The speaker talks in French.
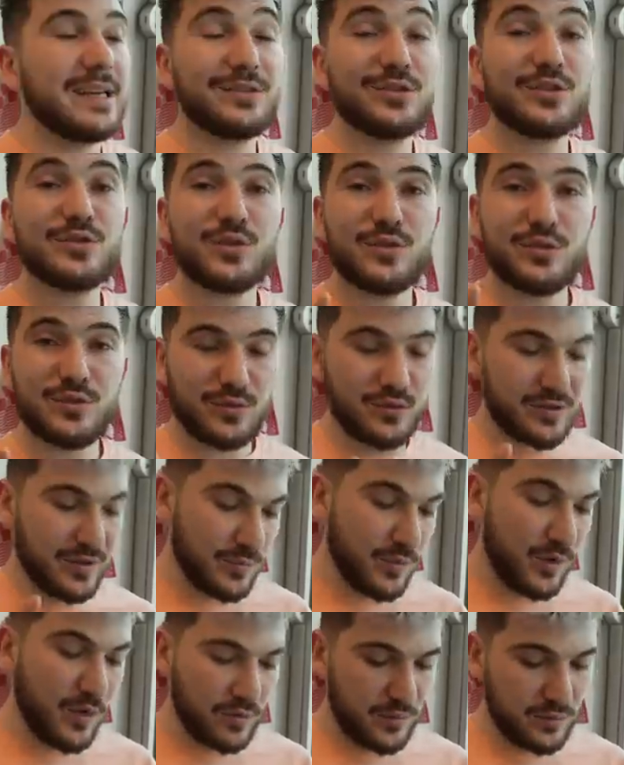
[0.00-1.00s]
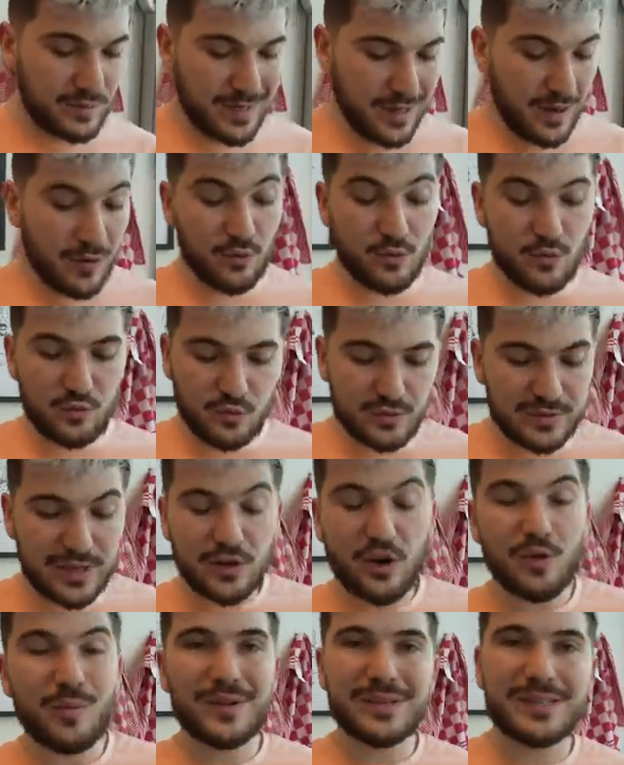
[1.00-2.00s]
Il y a deux solutions, je ne me rends compte. Là où tout
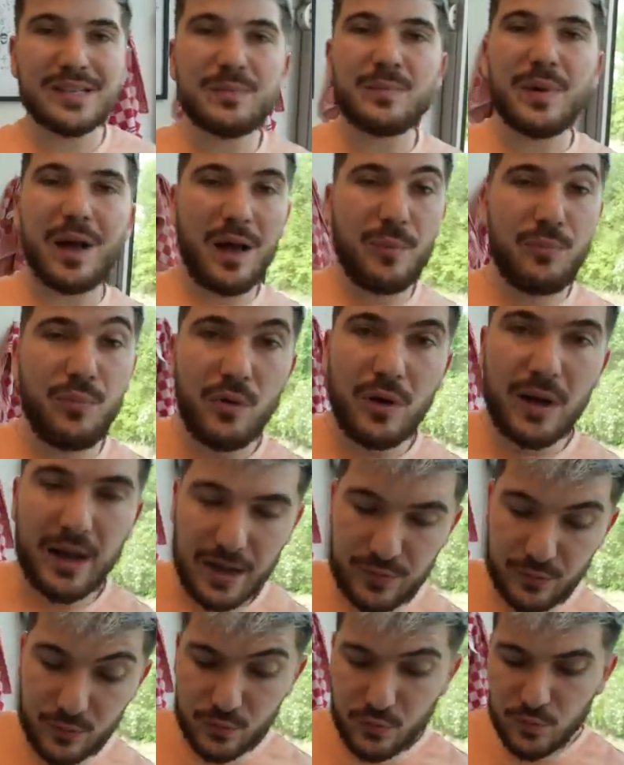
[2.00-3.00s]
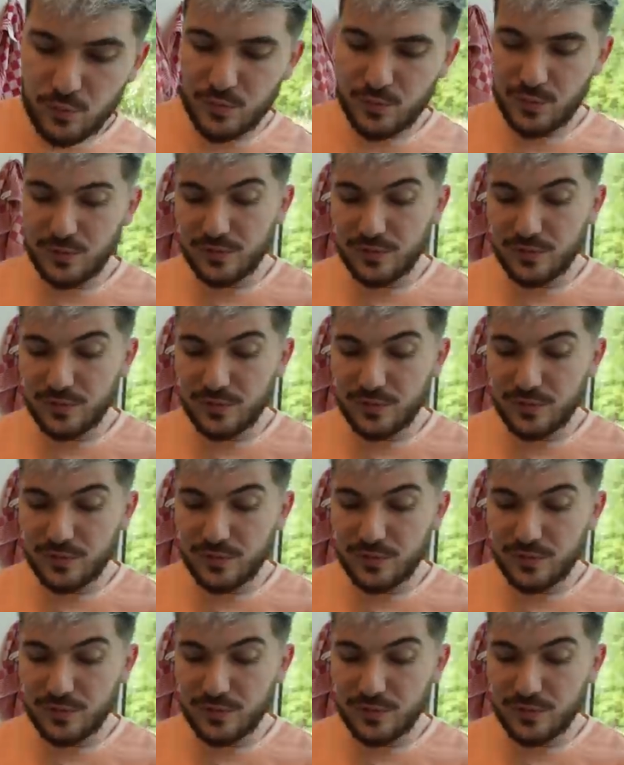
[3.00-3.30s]
a commencé par rapport à YouTube, je